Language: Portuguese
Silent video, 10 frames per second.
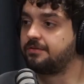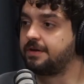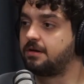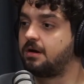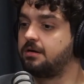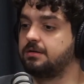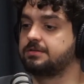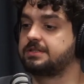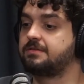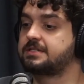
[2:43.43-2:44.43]
falou, ONU,
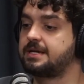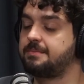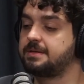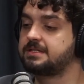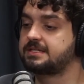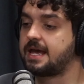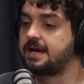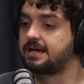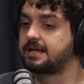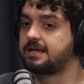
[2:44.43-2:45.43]
se você me
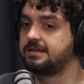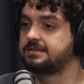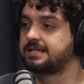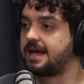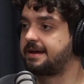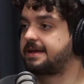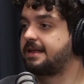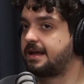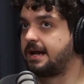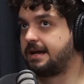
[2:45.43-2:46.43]
disser que. É
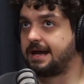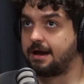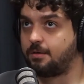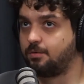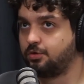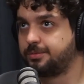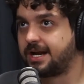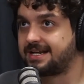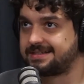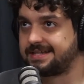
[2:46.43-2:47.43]
que o número
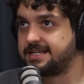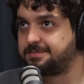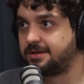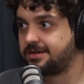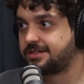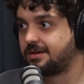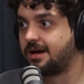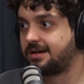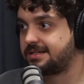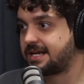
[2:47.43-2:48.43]
era 6 bilhões de
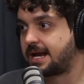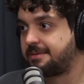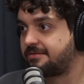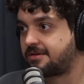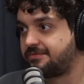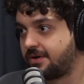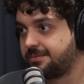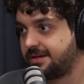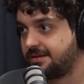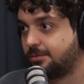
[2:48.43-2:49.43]
dólares acabava com a
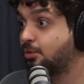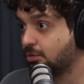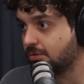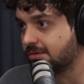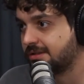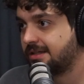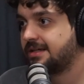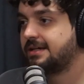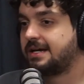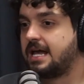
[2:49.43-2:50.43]
fome no mundo. Uhum. Aí
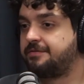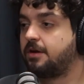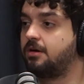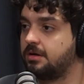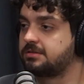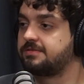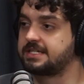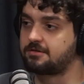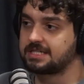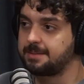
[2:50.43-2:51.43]
ele falou: mano se
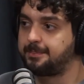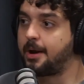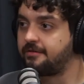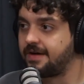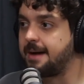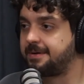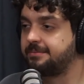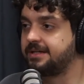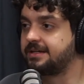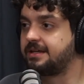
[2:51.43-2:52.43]
você conseguir provar para
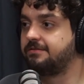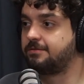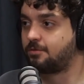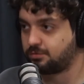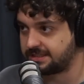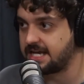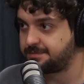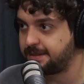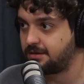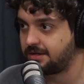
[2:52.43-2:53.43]
mim que com 6
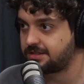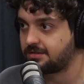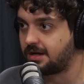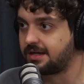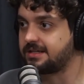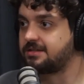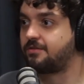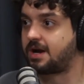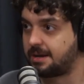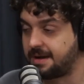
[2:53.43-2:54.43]
bilhões de dólares eu
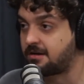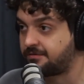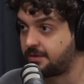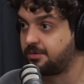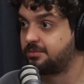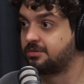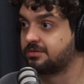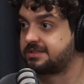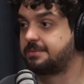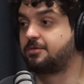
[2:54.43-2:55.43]
vou acabar com a fome no mundo,
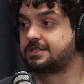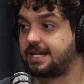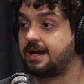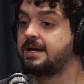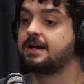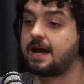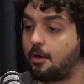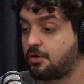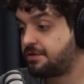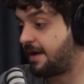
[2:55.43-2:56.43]
se mostrar
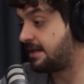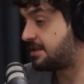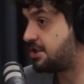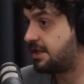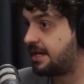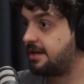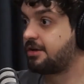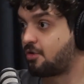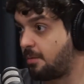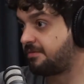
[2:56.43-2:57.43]
aonde vai esse dinheiro e
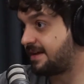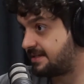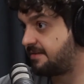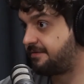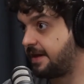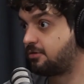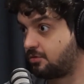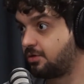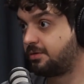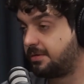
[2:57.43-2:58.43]
como vai ser feito,
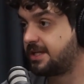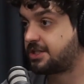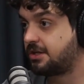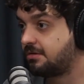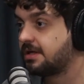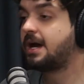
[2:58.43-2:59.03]
tudo bonitinho,